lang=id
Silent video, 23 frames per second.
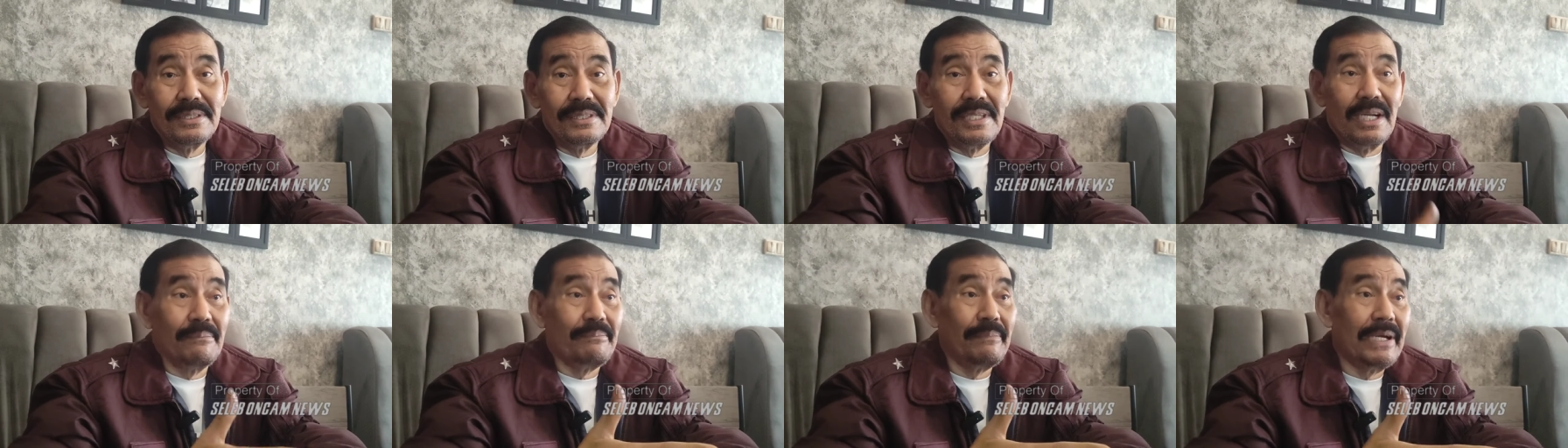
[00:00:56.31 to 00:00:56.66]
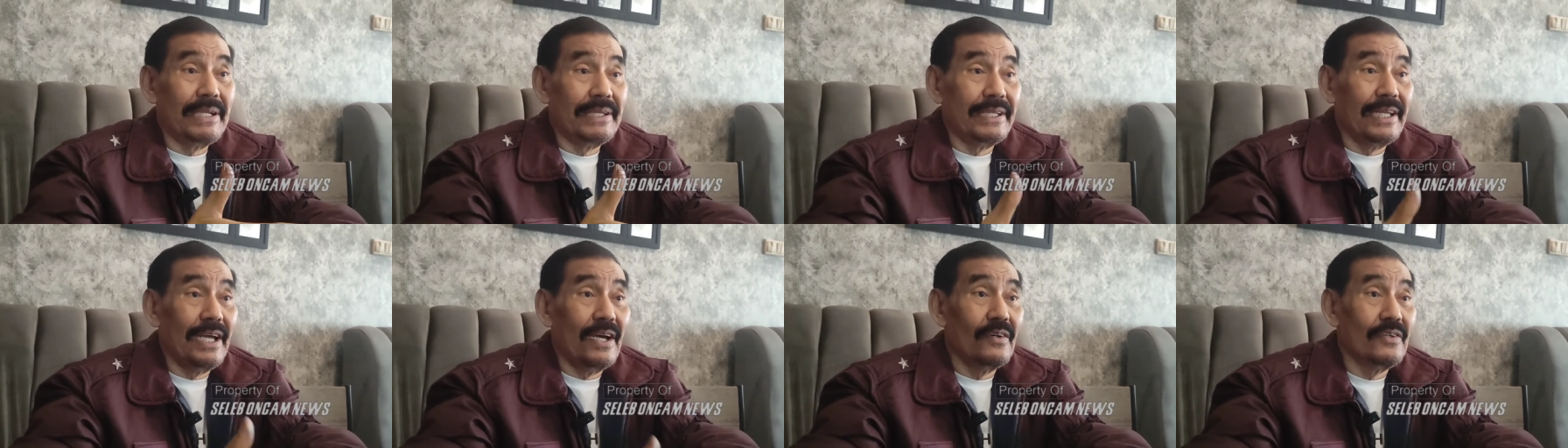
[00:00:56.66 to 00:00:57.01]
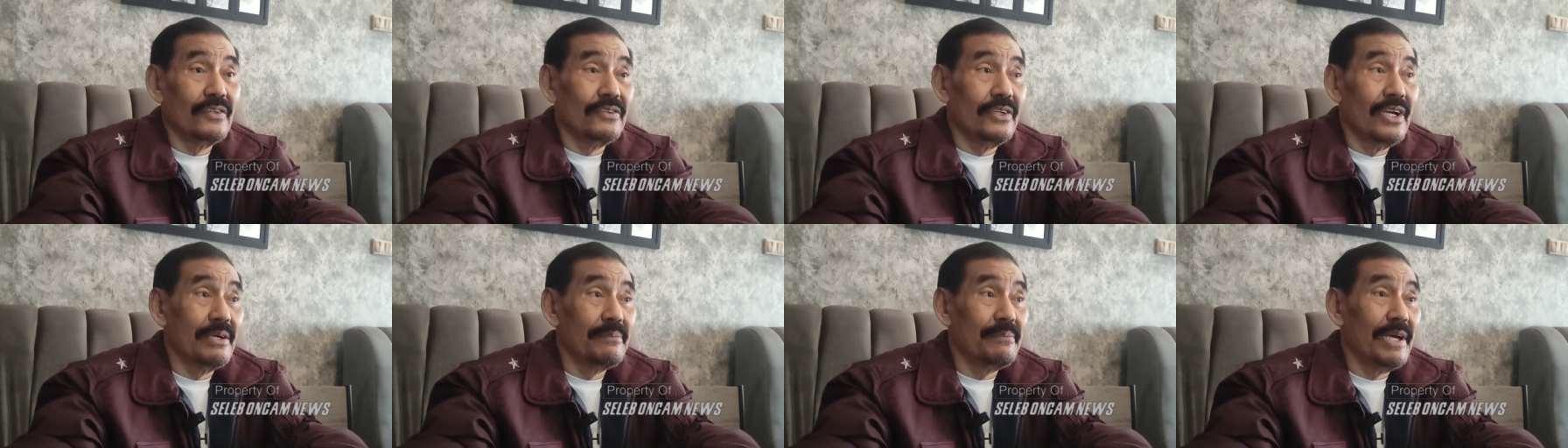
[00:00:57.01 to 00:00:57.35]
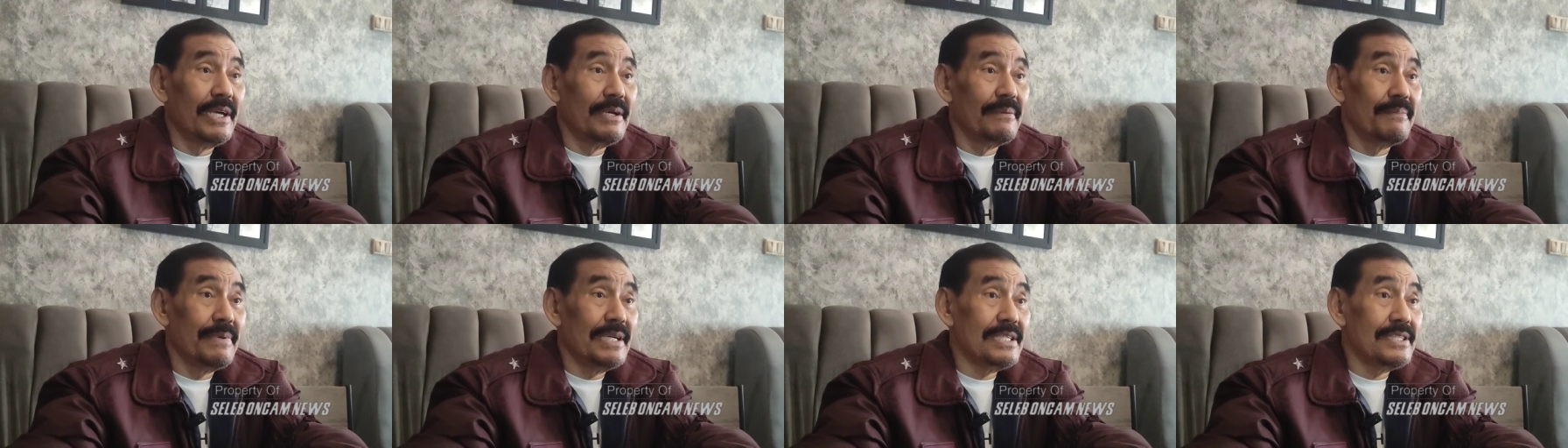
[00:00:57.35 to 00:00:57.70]
8 tahun udah
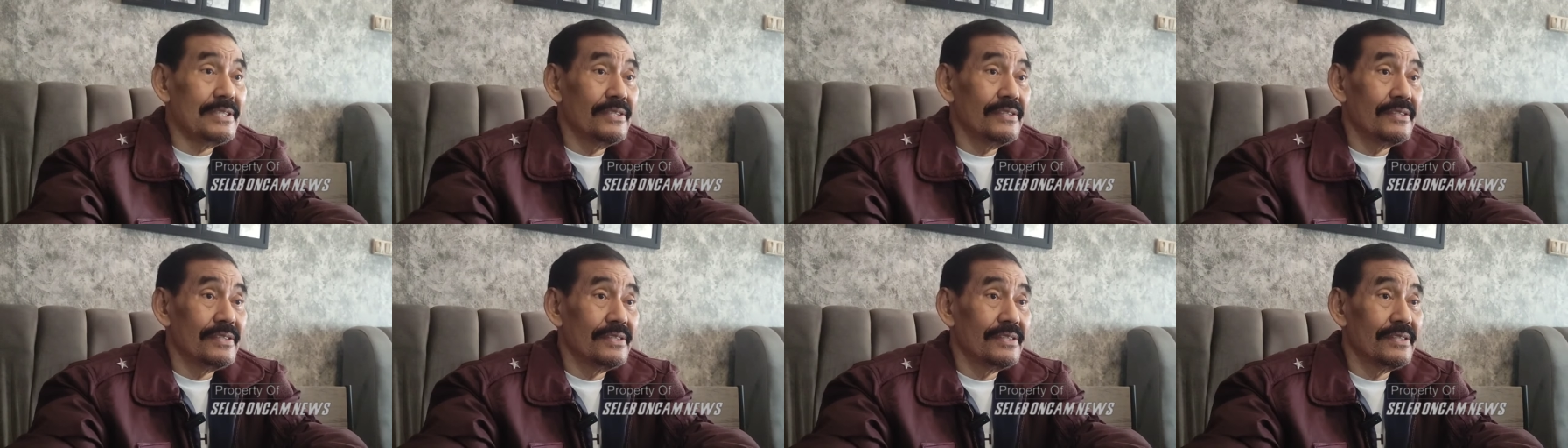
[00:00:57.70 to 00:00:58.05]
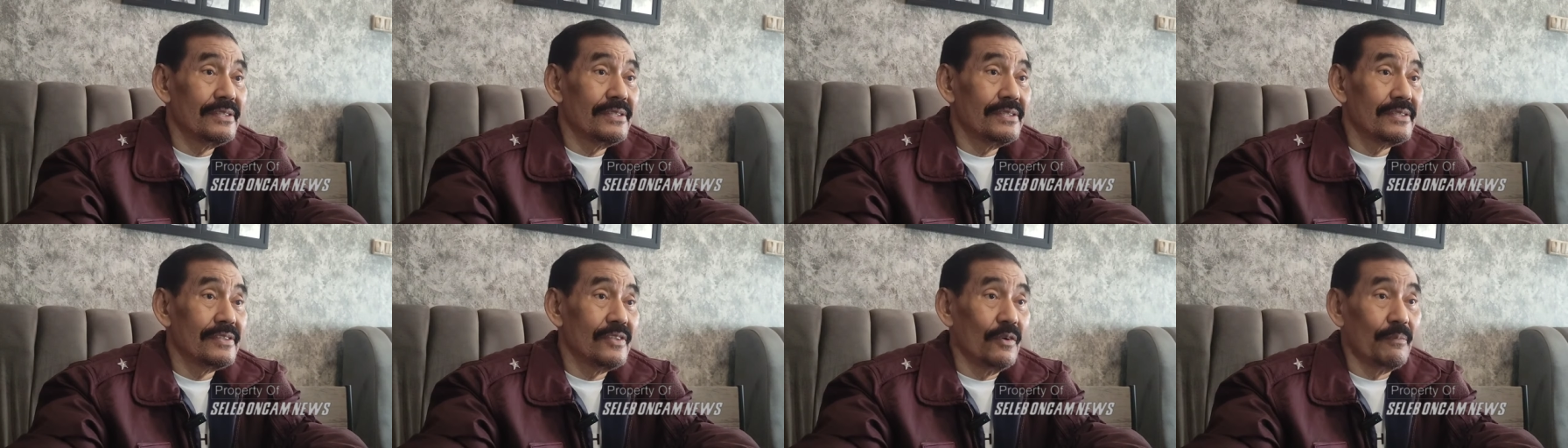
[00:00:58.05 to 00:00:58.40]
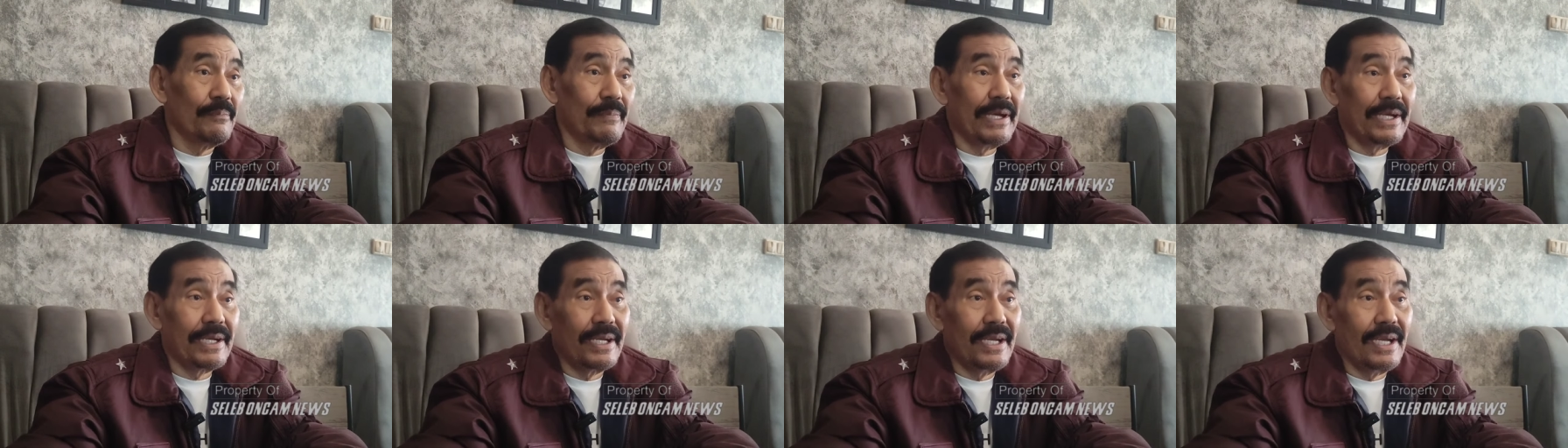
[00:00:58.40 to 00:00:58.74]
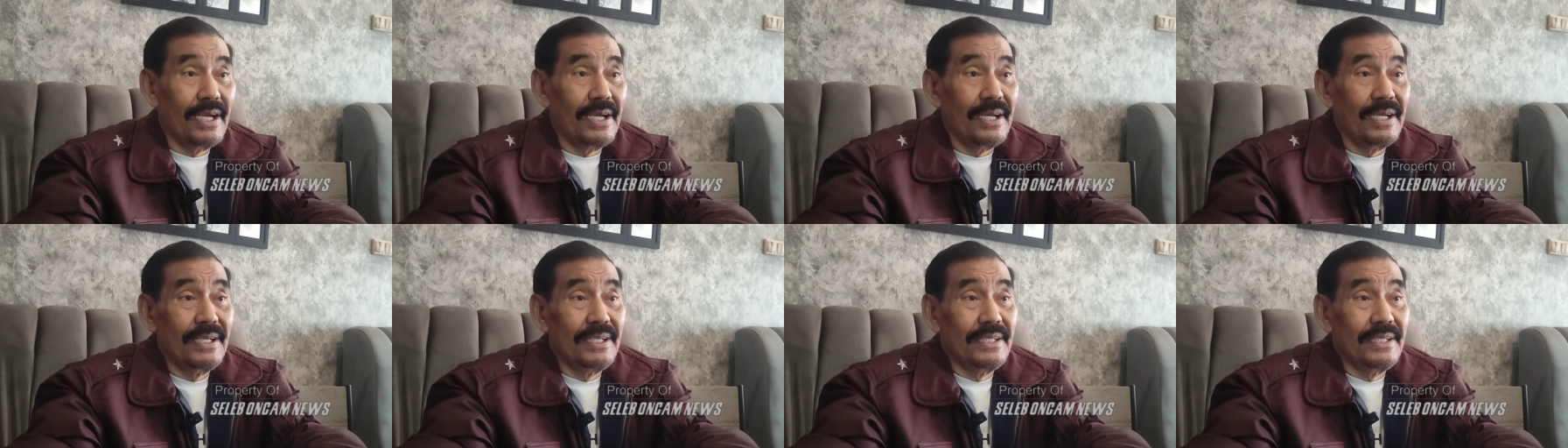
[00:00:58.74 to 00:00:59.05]
bebas kok PK